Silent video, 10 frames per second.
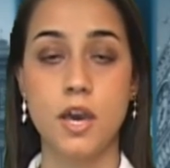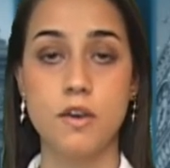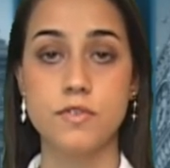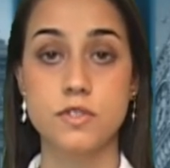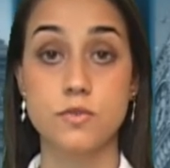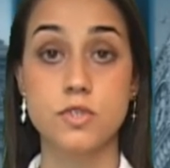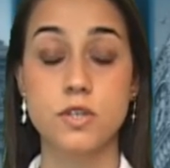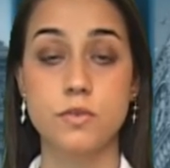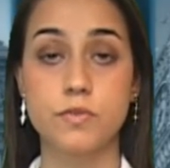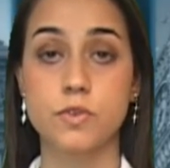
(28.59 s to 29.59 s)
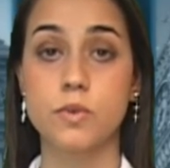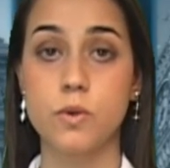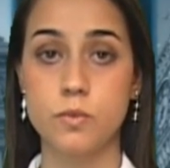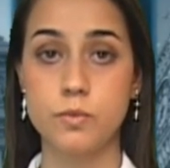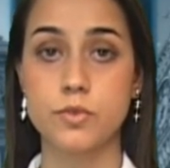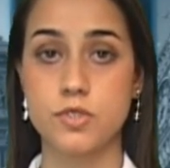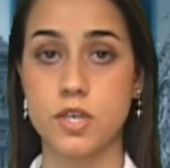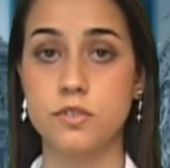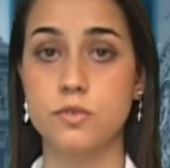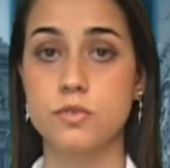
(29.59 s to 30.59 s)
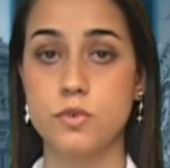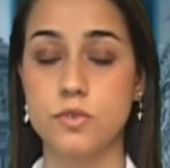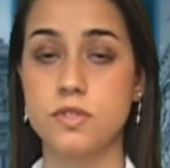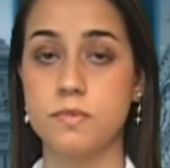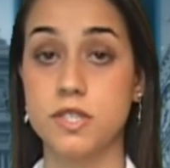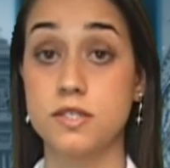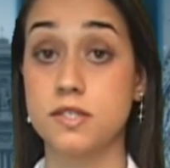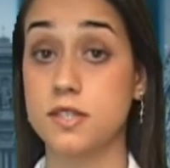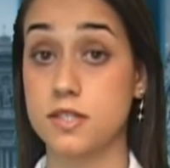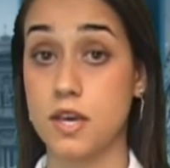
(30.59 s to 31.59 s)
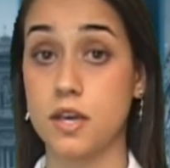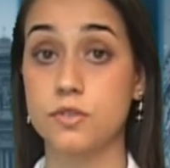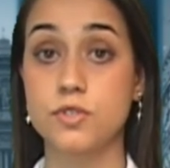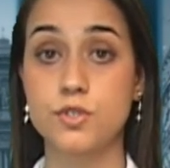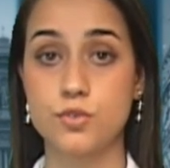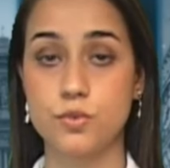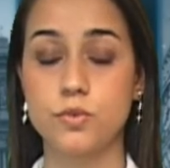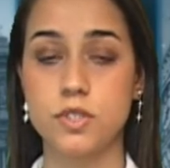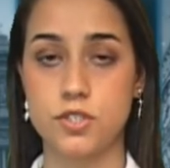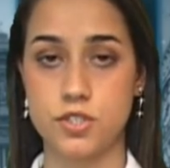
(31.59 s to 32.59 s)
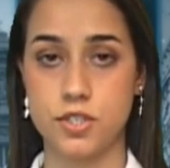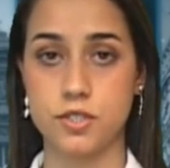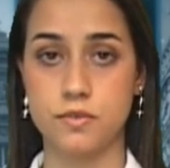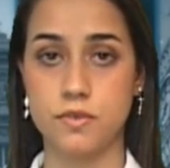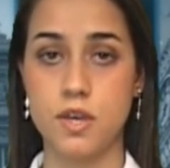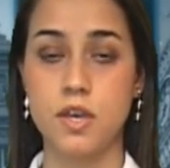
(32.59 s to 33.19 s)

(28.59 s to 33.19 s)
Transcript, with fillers: avançou 5,1% nos 12 meses encerrados em junho deste ano.